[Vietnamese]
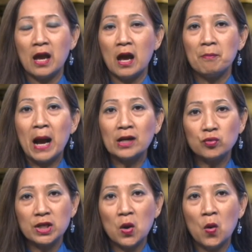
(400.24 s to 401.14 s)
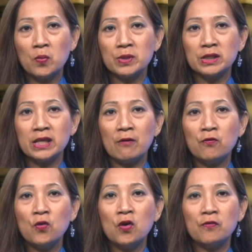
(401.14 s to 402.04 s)
Bản tuyên ngôn được nhà
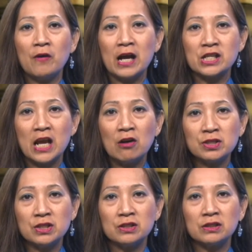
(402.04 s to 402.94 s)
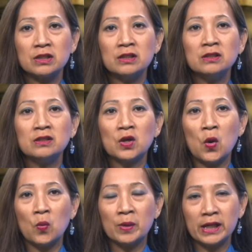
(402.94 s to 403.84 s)
vua và sáu thượng thư
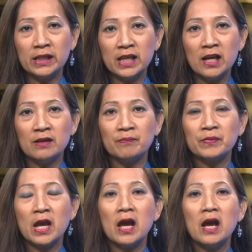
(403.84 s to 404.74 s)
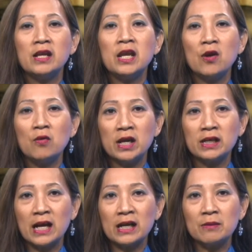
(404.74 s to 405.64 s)
cùng ký tên – nêu
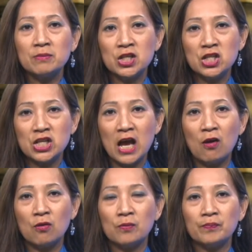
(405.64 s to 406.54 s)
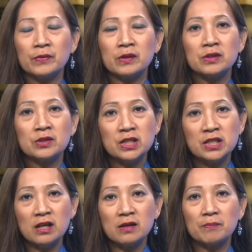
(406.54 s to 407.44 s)
lên các điểm chính sau. Thứ
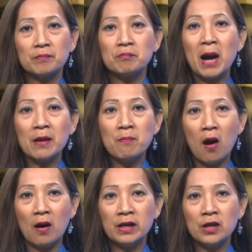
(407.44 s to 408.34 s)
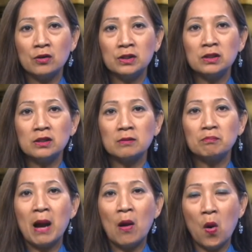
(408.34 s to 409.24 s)
nhất, bãi bỏ điều ước
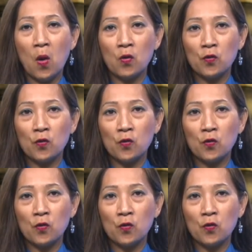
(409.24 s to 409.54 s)
bảo hộ của